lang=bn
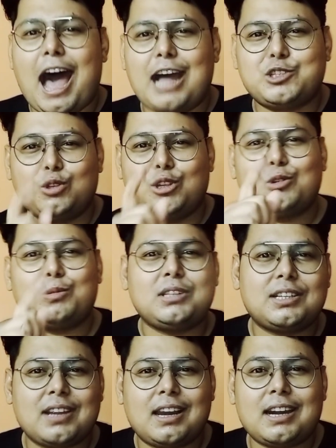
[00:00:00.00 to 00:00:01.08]
আর যদি তোমাদের
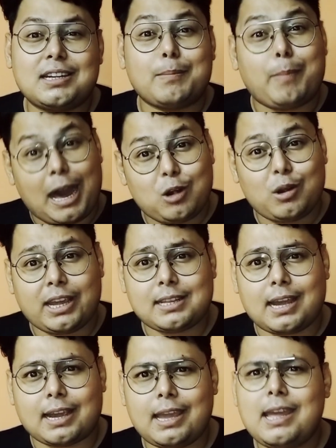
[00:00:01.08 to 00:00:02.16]
ট্রেলারটা ভালো লেগে
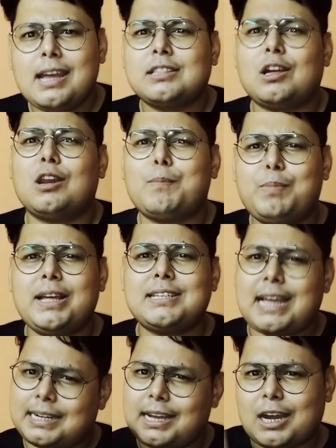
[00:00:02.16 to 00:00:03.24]
থাকে তাহলে প্লিজ
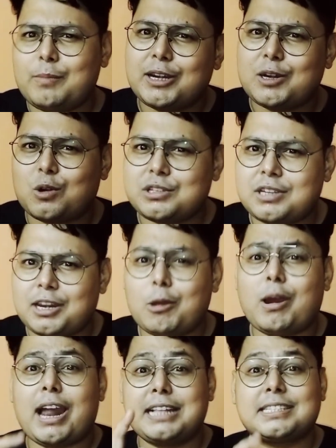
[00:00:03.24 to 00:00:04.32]
একটা কমেন্ট করে জানিও
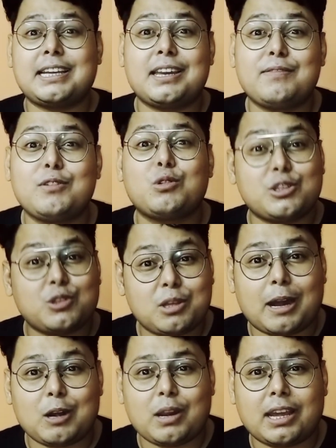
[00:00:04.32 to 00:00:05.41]
আর আজকে রিভিউটা যদি
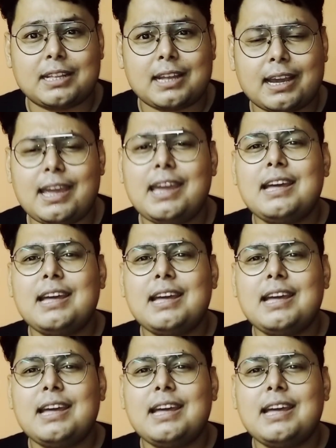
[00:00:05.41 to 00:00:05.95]
ভালো লেগে থাকে